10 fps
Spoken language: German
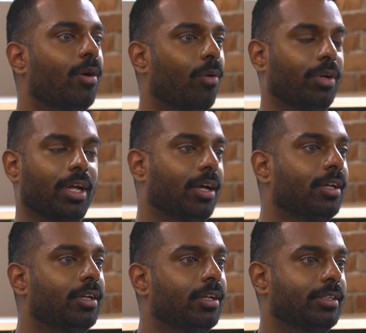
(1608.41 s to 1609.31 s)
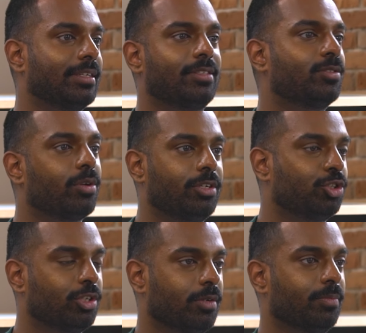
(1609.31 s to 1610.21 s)
Oder das ist doch nicht
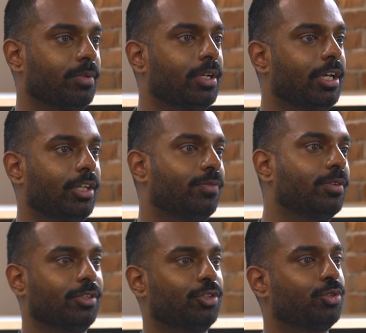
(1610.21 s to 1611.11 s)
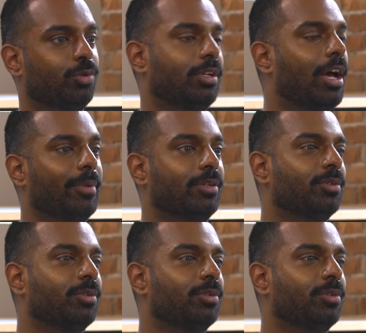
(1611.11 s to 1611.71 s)
schlimm, ich finde dich schön damit.